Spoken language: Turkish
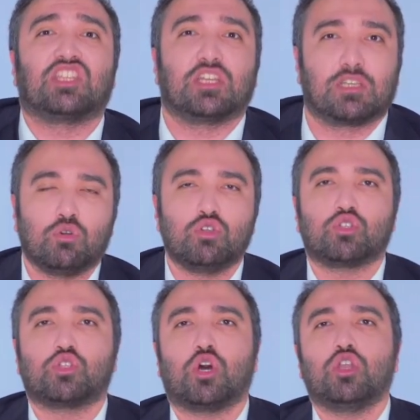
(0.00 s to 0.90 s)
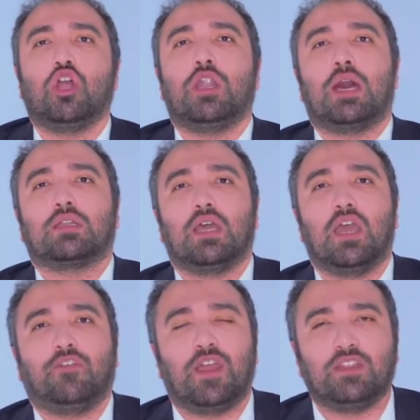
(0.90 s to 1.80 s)
Helal Bugün Sorun var
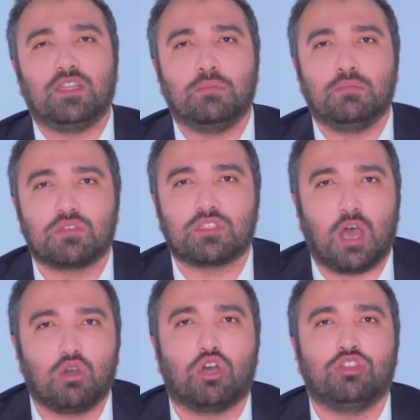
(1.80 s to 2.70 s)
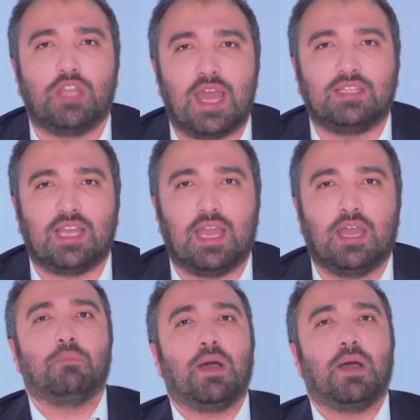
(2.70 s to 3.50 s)
Efendim Sauron nerede?